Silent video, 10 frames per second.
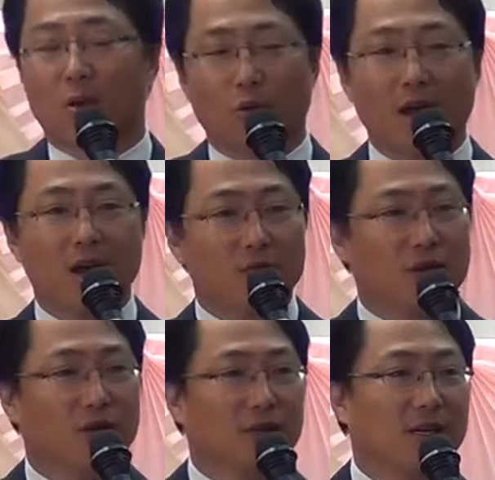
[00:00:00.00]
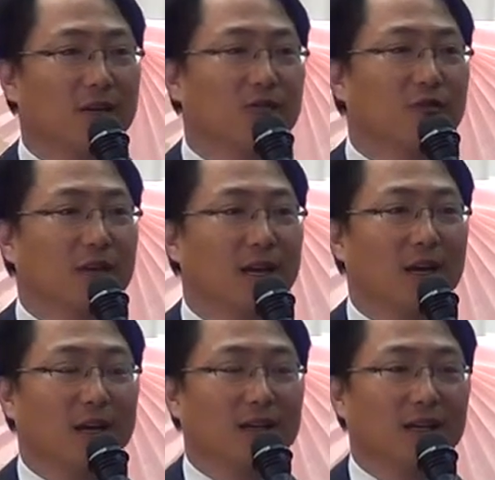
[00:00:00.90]
왜 미국에 사는
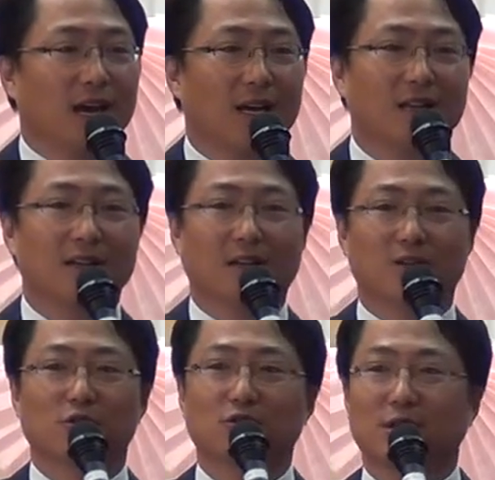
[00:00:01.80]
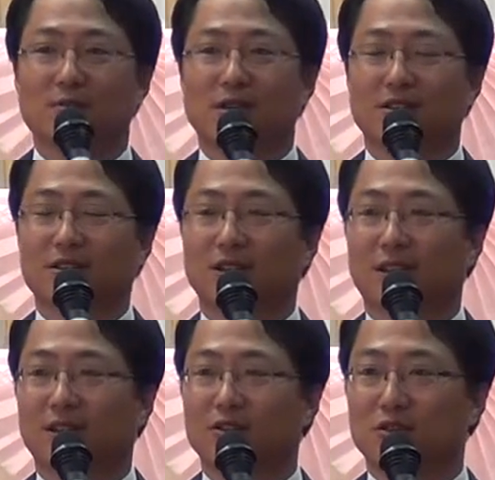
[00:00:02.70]
우리에게 특히 한인들에게 추수감사절이
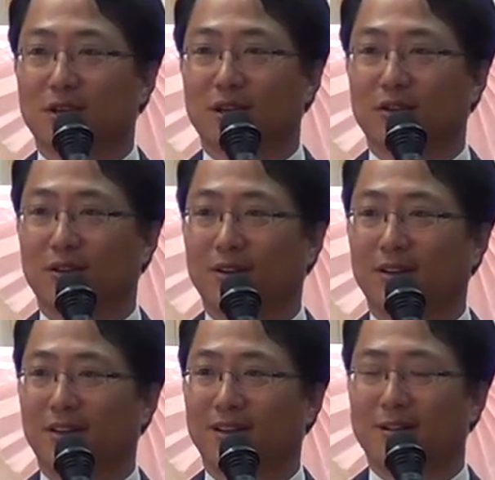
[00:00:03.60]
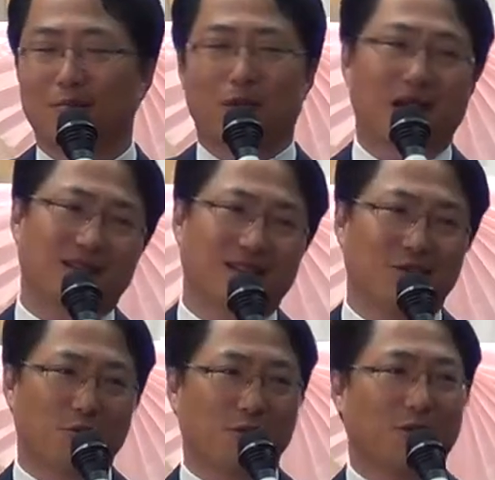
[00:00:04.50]
은가 되는 줄 알아요? 마치 꼭